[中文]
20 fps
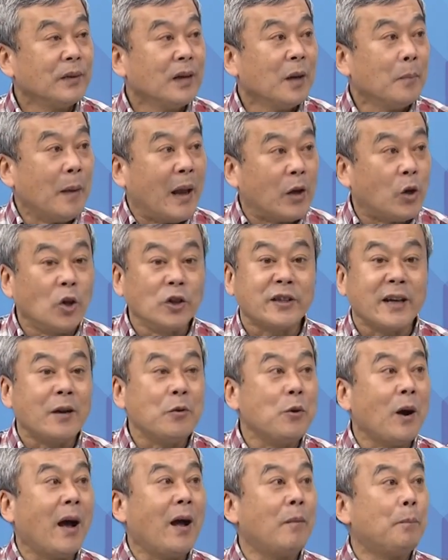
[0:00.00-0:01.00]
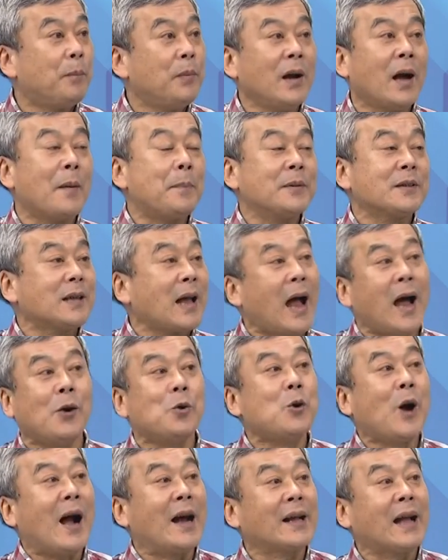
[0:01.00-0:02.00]
美国迁入啊，那个不是阿
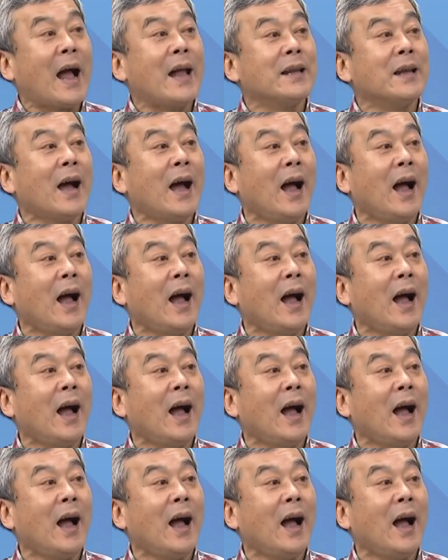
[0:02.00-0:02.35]
富汗干的啊。